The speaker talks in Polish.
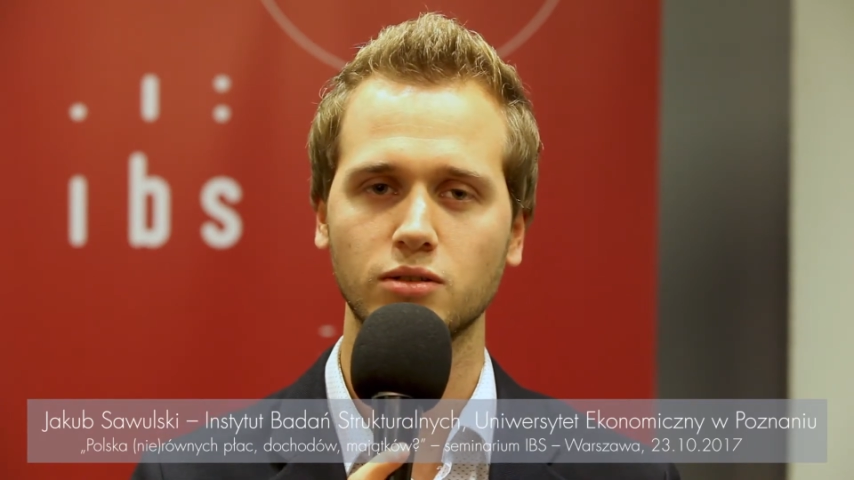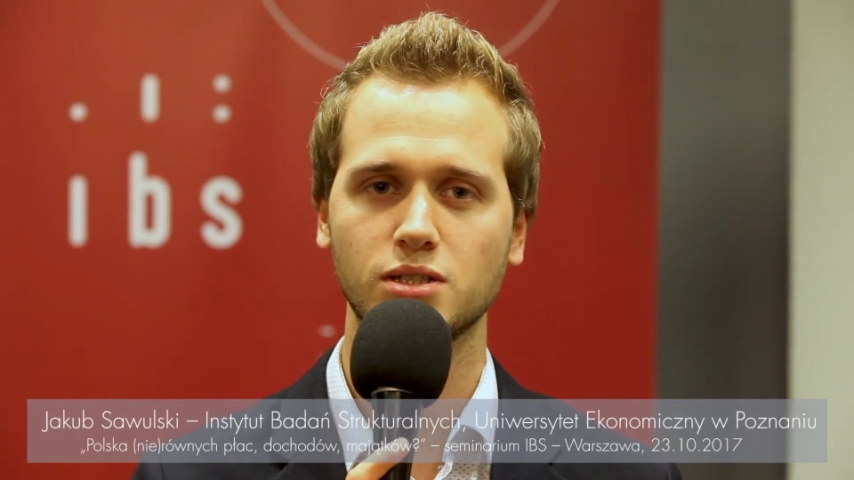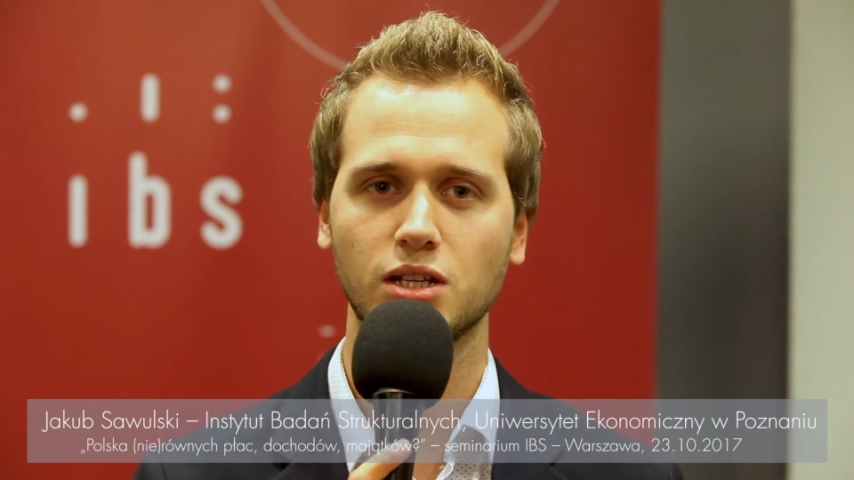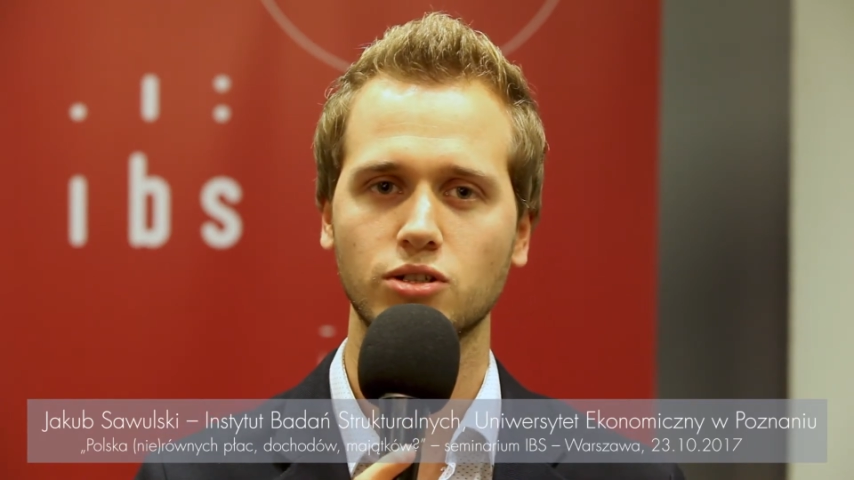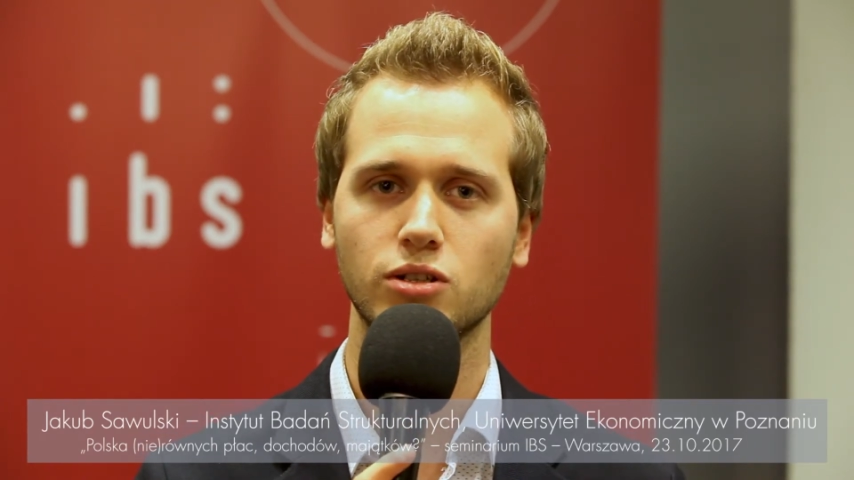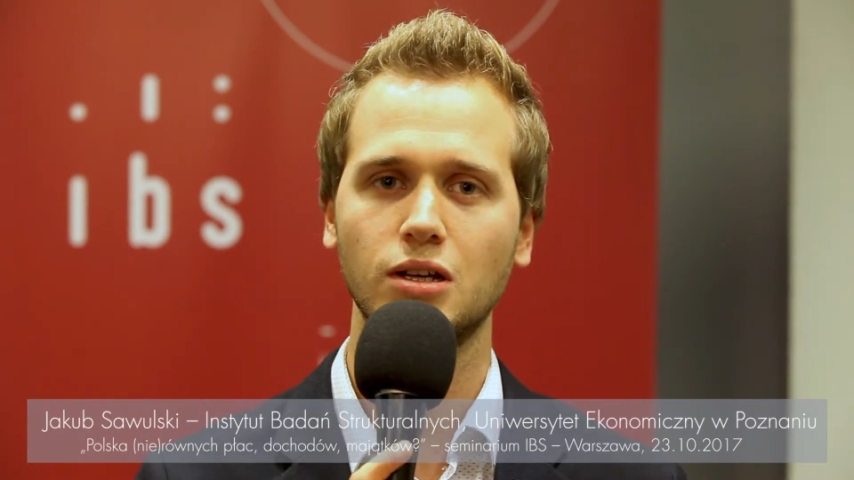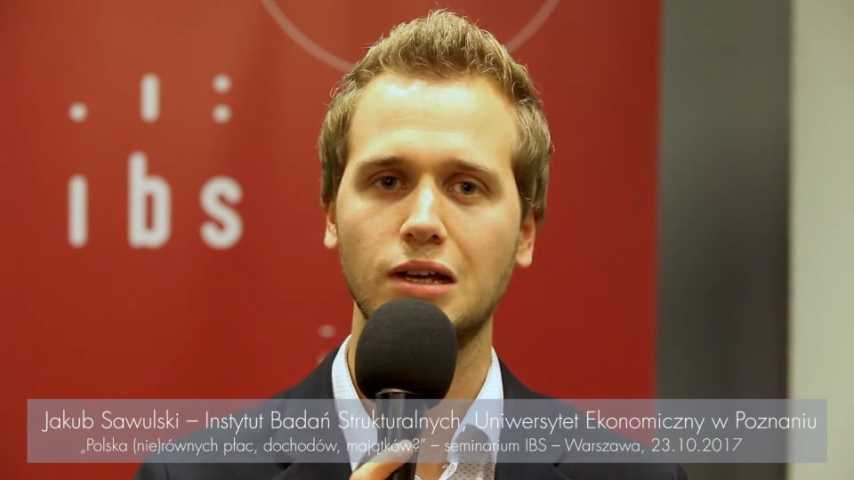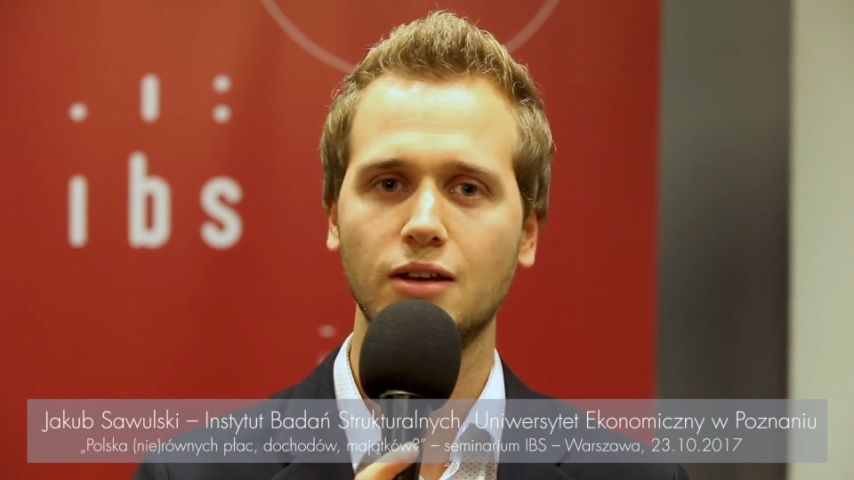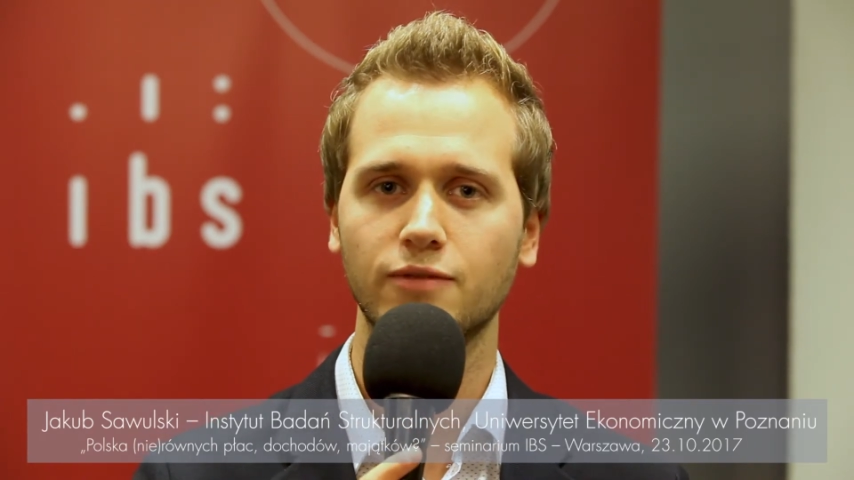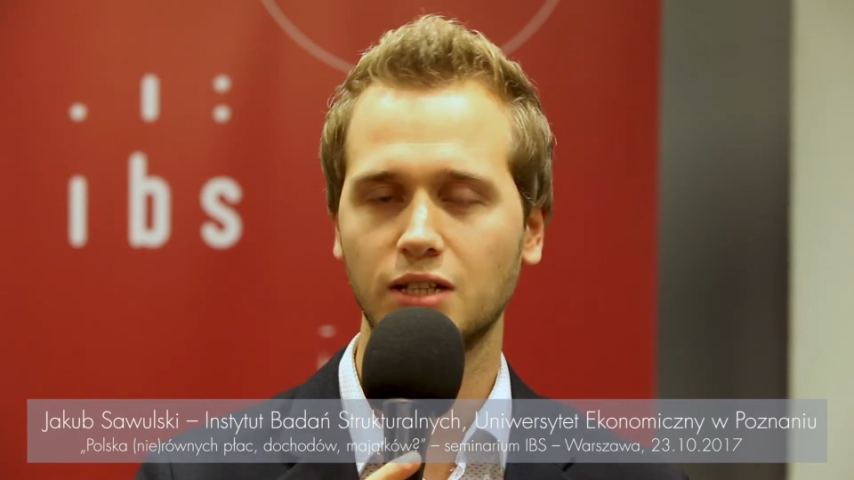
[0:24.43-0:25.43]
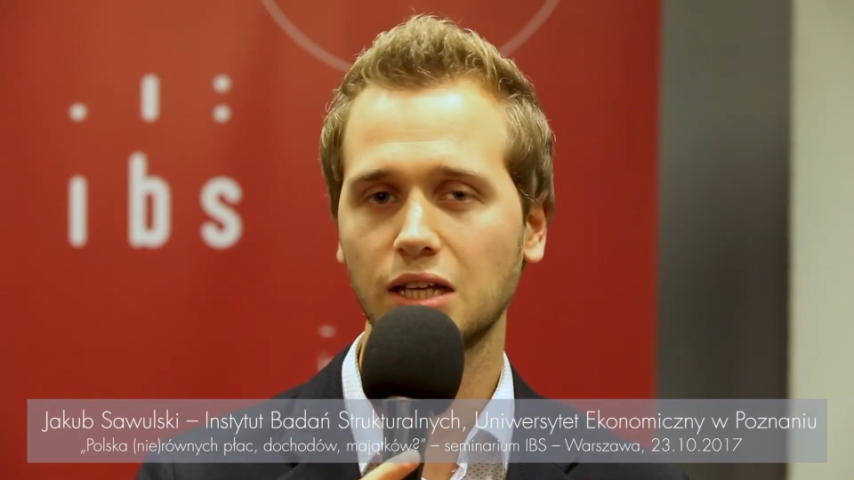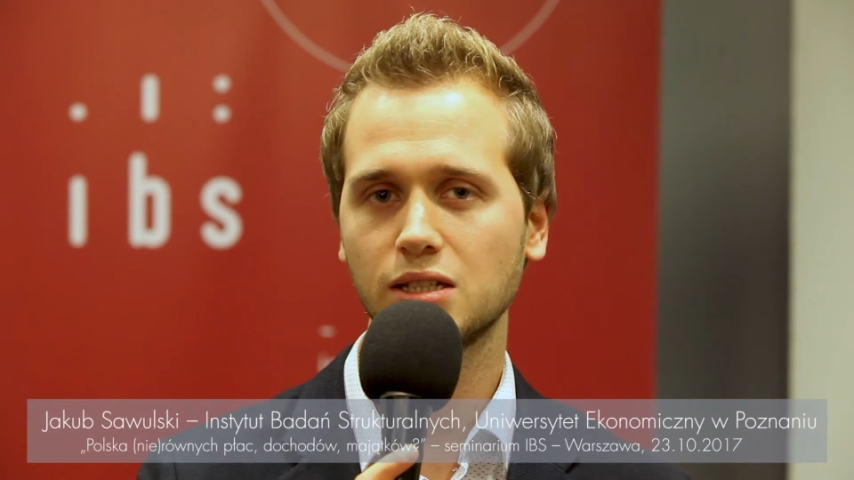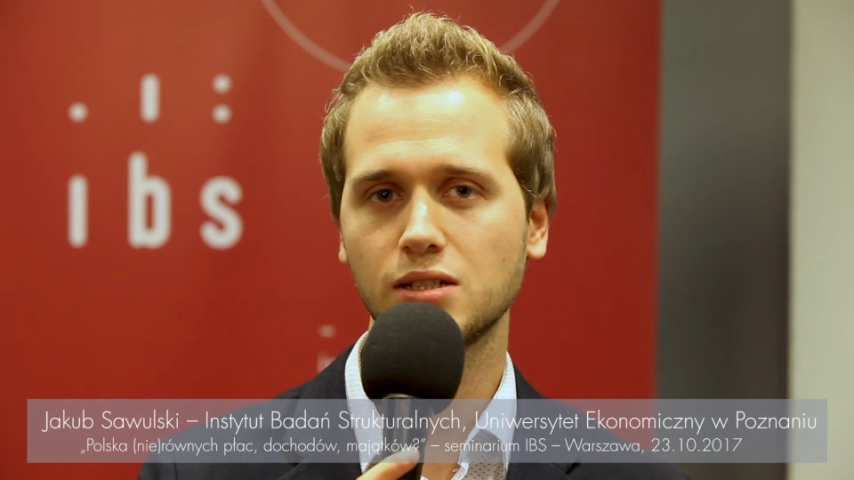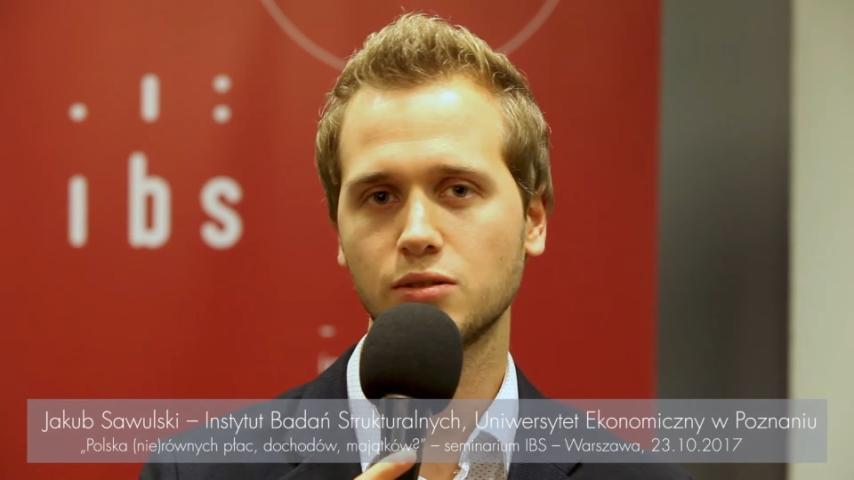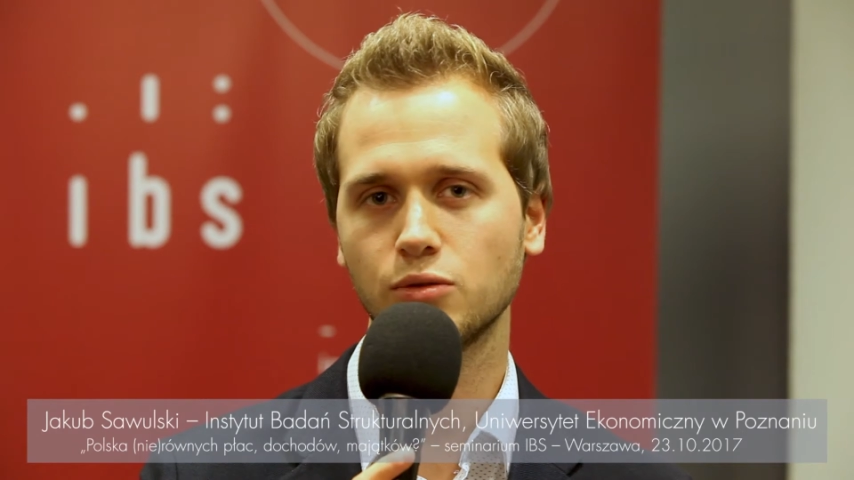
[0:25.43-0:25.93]
to znaczy
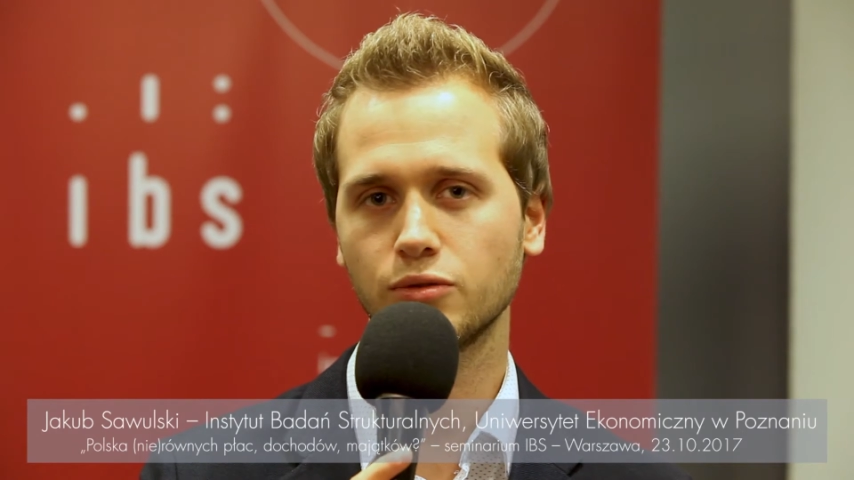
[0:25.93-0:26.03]
wydatki,